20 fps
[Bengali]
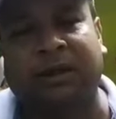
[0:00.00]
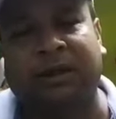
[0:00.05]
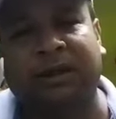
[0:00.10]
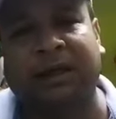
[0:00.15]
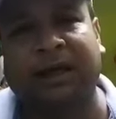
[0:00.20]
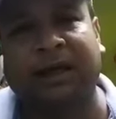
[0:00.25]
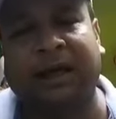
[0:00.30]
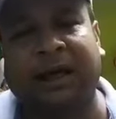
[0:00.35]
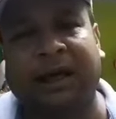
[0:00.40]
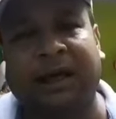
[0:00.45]
যে
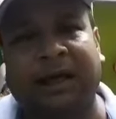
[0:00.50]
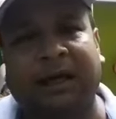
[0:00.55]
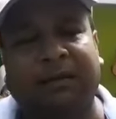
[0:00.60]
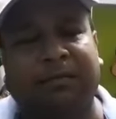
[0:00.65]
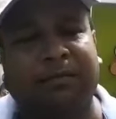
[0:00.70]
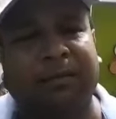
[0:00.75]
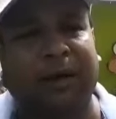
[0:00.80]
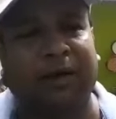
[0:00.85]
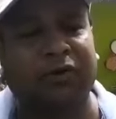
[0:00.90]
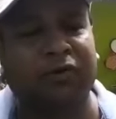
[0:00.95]
এরা
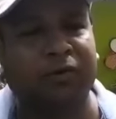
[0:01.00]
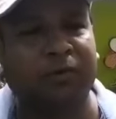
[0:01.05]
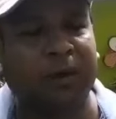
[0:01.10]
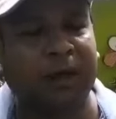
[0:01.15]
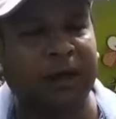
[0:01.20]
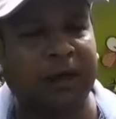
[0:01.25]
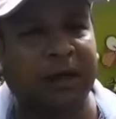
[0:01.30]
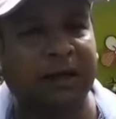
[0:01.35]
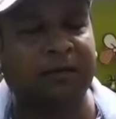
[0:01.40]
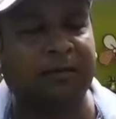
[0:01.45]
মানুষ
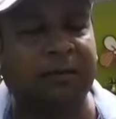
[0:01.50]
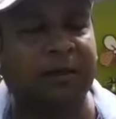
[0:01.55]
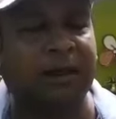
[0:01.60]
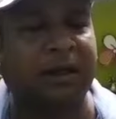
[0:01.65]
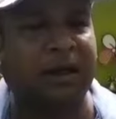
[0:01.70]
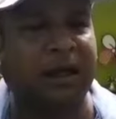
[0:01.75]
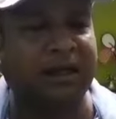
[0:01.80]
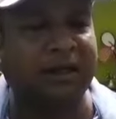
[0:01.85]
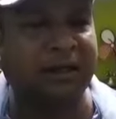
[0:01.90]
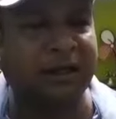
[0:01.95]
মারার
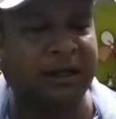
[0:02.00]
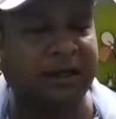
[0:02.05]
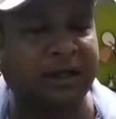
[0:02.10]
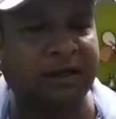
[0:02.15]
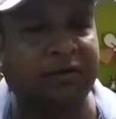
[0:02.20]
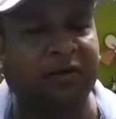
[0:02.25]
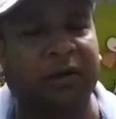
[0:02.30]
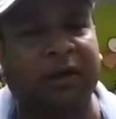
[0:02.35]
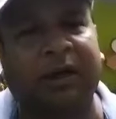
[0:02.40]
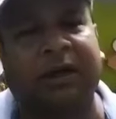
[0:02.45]

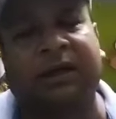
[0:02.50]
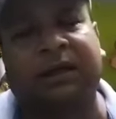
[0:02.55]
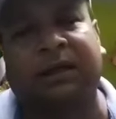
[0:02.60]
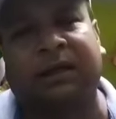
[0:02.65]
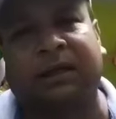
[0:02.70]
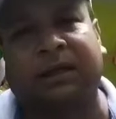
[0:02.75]
রাজনীতি করে